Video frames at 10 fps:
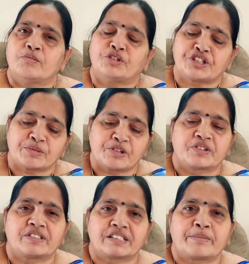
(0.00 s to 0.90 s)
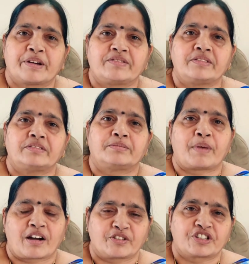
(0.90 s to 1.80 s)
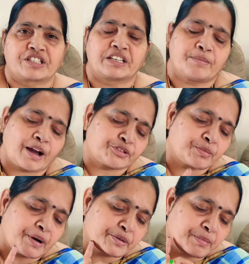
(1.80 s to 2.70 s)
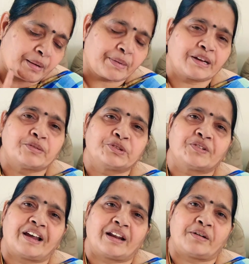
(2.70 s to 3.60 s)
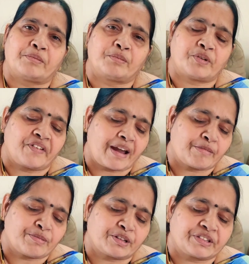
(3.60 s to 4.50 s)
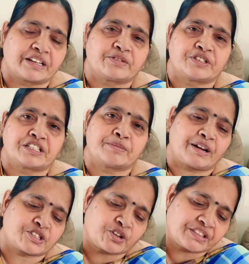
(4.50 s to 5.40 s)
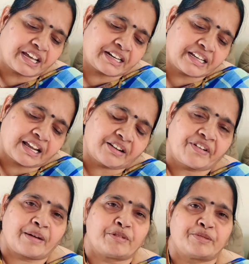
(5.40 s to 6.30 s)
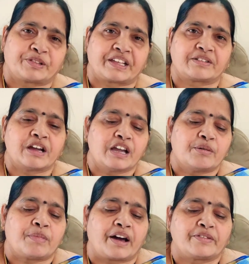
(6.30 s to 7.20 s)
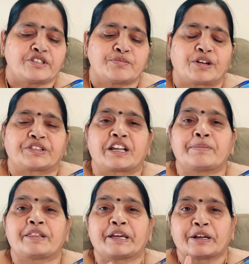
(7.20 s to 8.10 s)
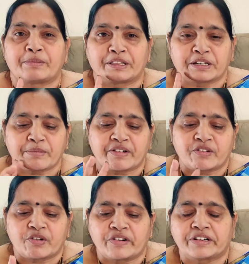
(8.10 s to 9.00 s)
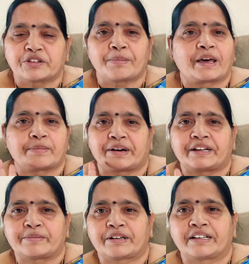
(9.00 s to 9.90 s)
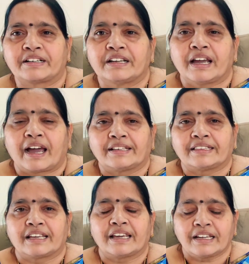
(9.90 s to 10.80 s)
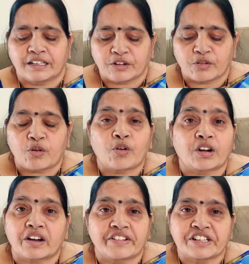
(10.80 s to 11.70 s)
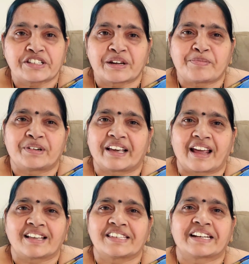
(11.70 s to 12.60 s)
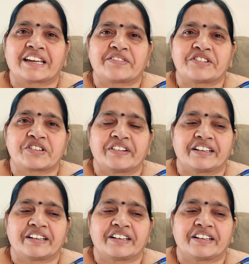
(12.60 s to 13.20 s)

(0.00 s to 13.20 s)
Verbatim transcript: వచ్చిన మూడో రోజే మేము మాకు వచ్చింది మాతో పాటు మా పెళ్లి కూతురు వాళ్ళ ఫ్యామిలీ మొత్తానికి వచ్చింది మా సొంత అన్నయ్య వాళ్ళ ఫ్యామిలీ మొత్తానికి మా నుంచి మొత్తానికి పదిహేను మందికి మేము కోవిడ్తో బాధపడ్డామండి అయితే ఒక్కొక్క విషయం చెప్పుకుంటారు ఆశ్చర్యకర విషయం